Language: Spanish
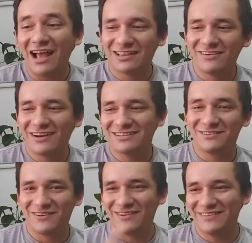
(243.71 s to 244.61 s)
activarse
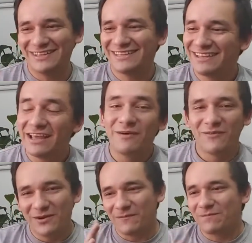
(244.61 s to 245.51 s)
nuevamente.
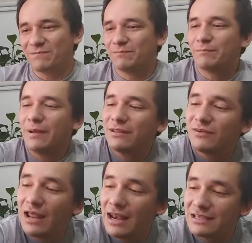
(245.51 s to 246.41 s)
Bueno,
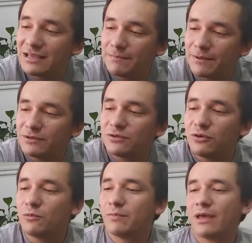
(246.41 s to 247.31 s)
perdón Alexa, pero estoy
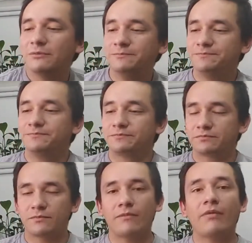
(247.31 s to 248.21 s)
ocupado.
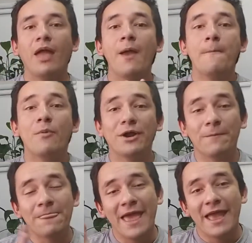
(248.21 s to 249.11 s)

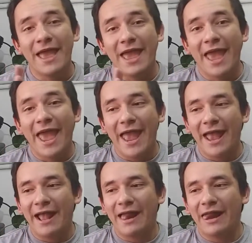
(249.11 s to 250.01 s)
Bueno. La
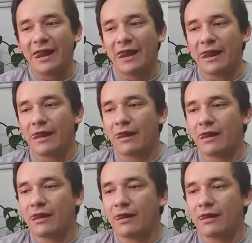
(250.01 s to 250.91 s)
respuesta a tu
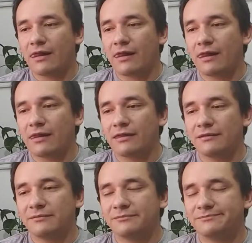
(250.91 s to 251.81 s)
pregunta puede ser,
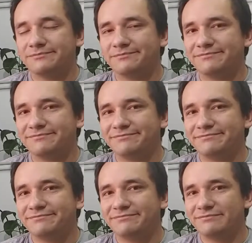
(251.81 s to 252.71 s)
en Bogotá son
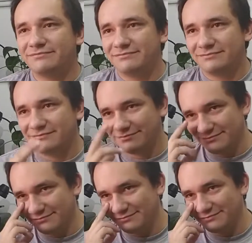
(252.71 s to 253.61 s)
las 9 y 10 de la
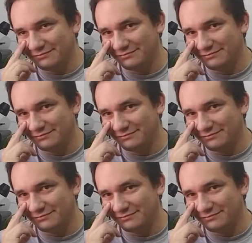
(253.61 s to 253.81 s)
mañana.